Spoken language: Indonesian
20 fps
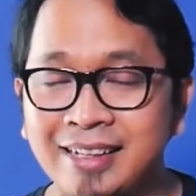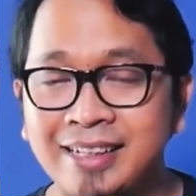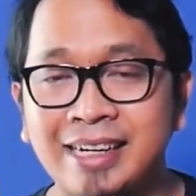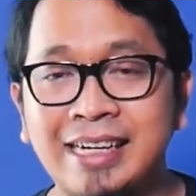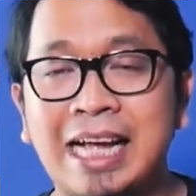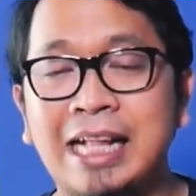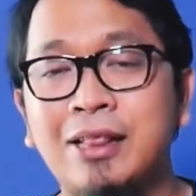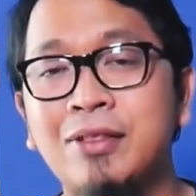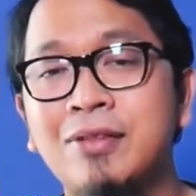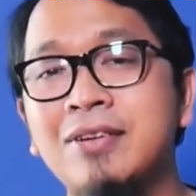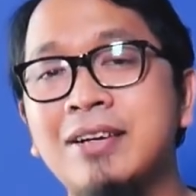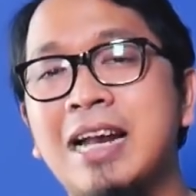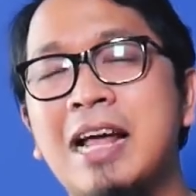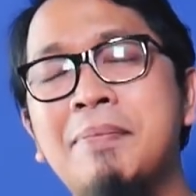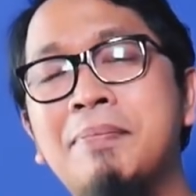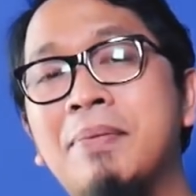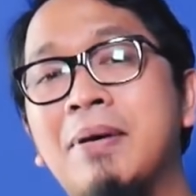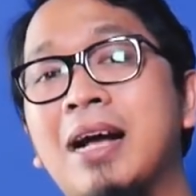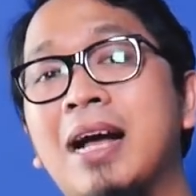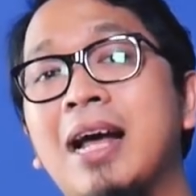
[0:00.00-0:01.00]
tergantung
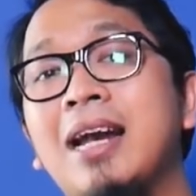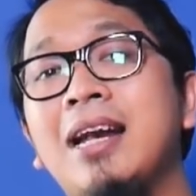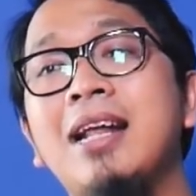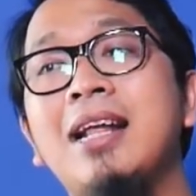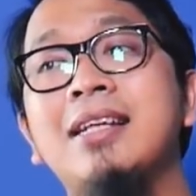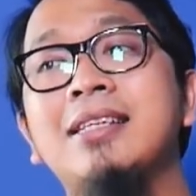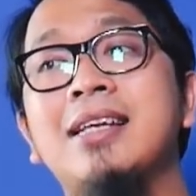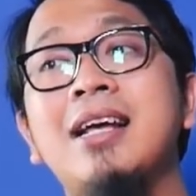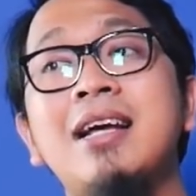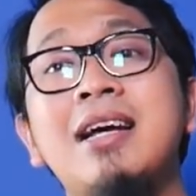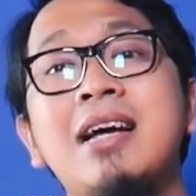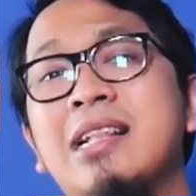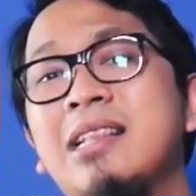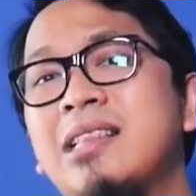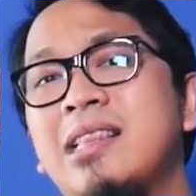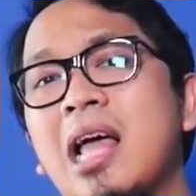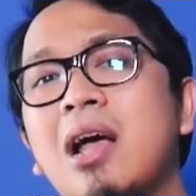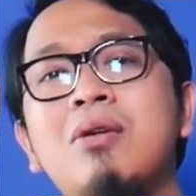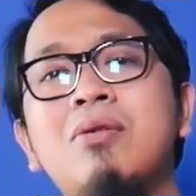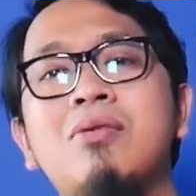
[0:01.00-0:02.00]
kenapa? Karena saya
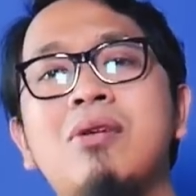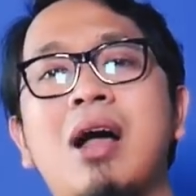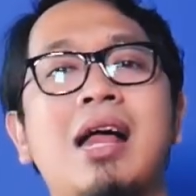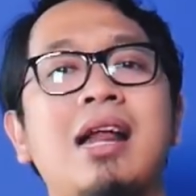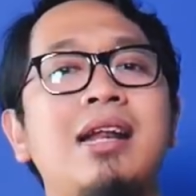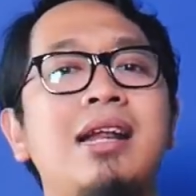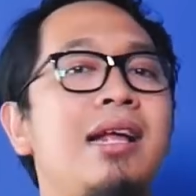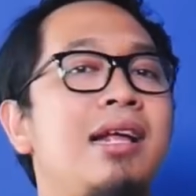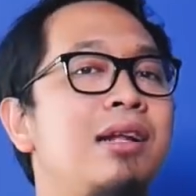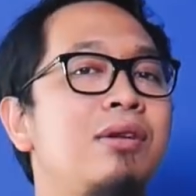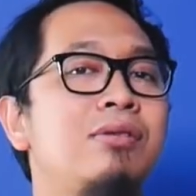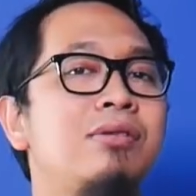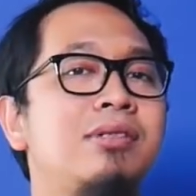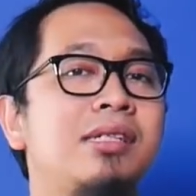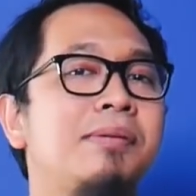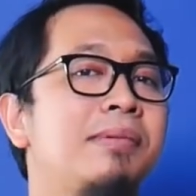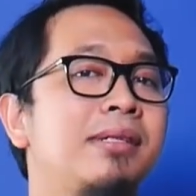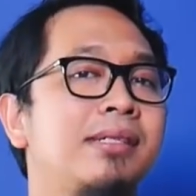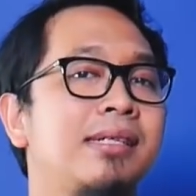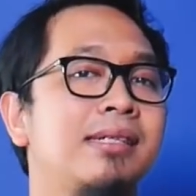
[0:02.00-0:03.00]
nggak tahu Anda
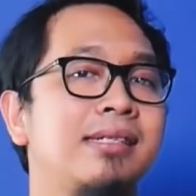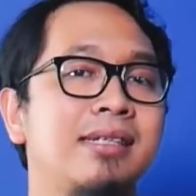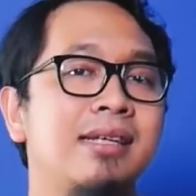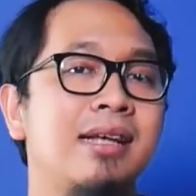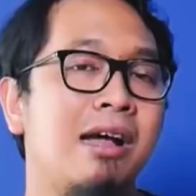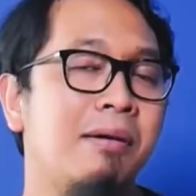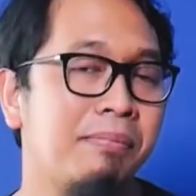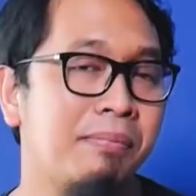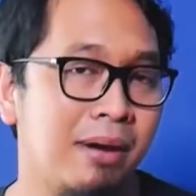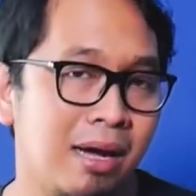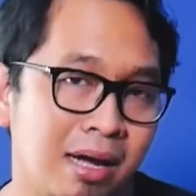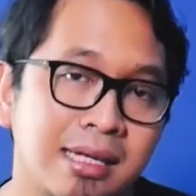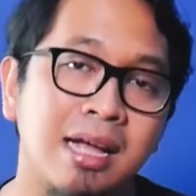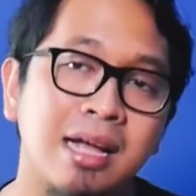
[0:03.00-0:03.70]
industri bisnisnya apa.